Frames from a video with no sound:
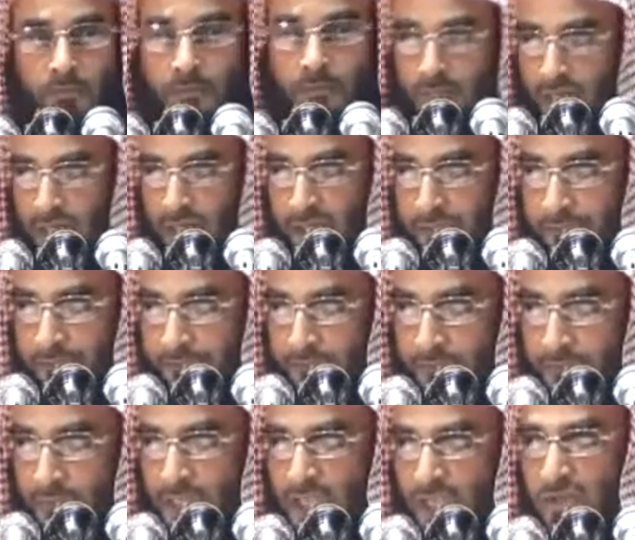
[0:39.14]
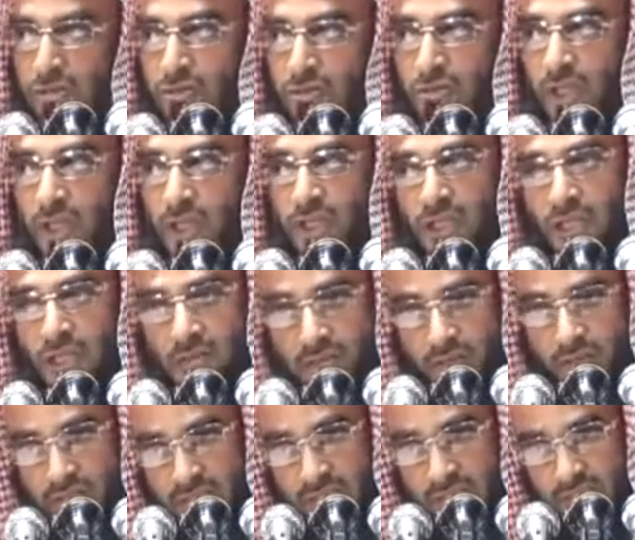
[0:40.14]
বিধান কিন্তু এটা
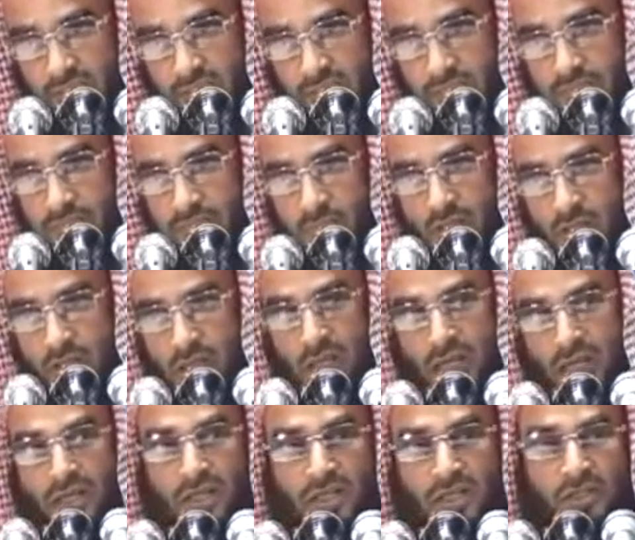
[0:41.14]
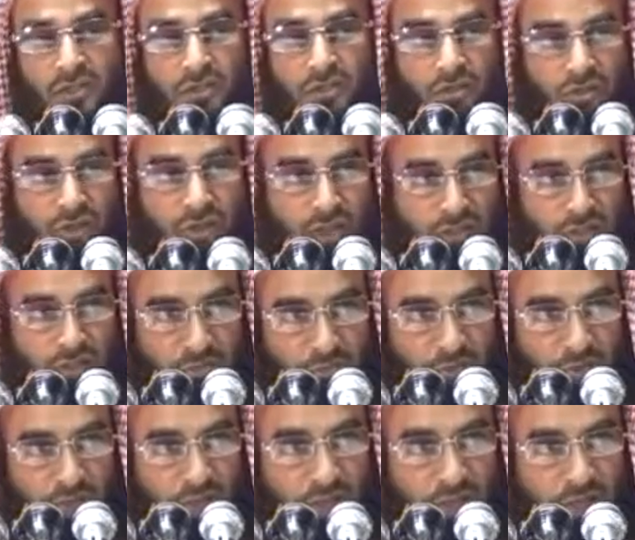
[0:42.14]
ওয়াজিব না এটা সন্নাতে
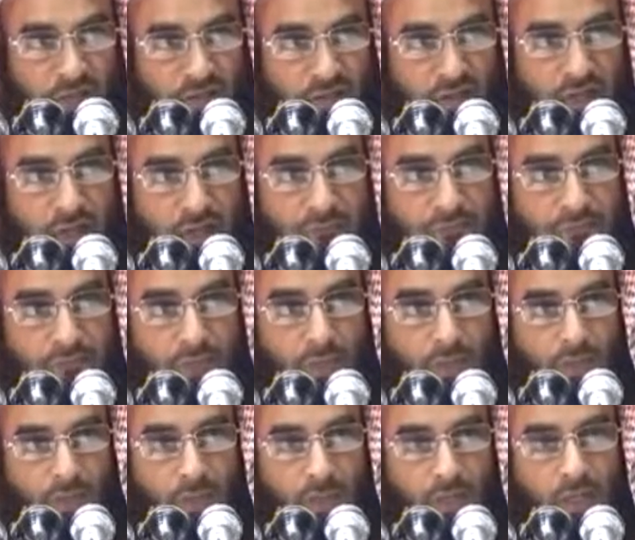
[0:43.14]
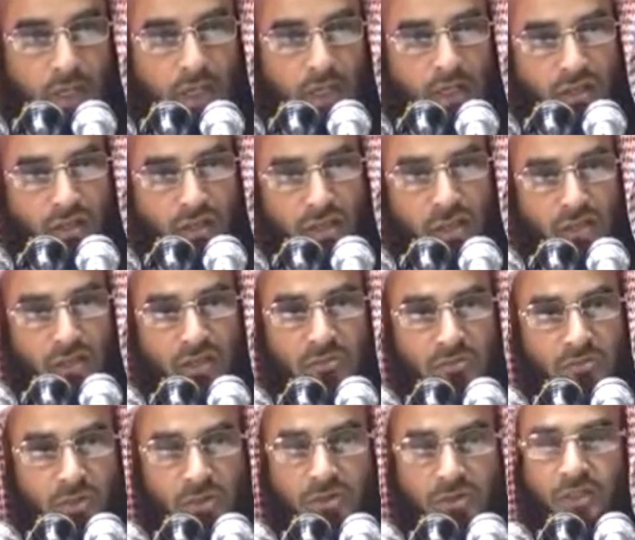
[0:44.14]
মোয়াক্কাদা এই নিয়ে
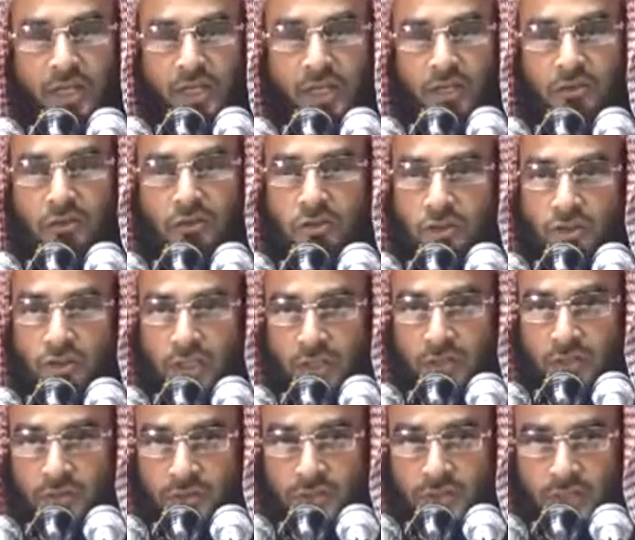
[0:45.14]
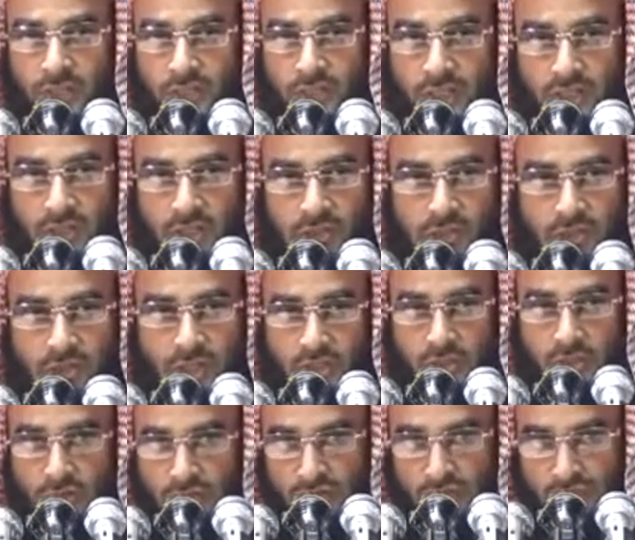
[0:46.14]
দ্বিমত থাকলেও সঠিক হচ্ছে যে এটি হচ্ছে
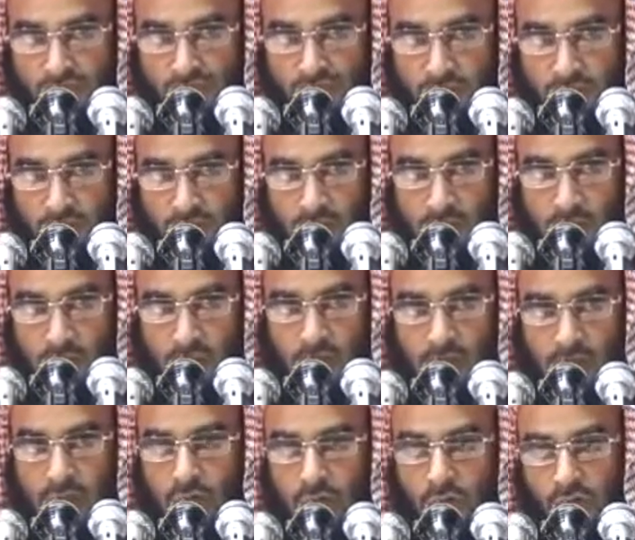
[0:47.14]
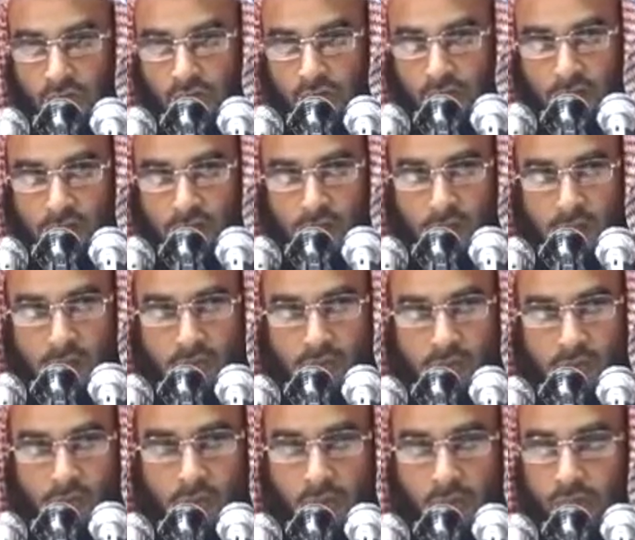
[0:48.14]
সন্নাতে মোয়াক্কাদা
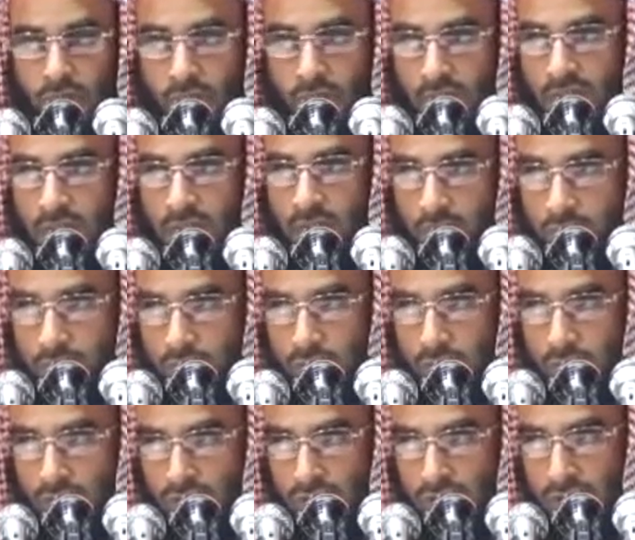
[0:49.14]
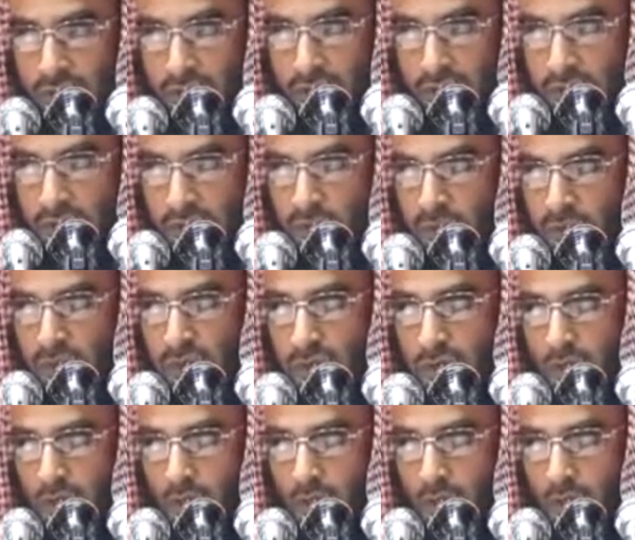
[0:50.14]
ফরজ ওয়াজেব গোসল নয় যেমন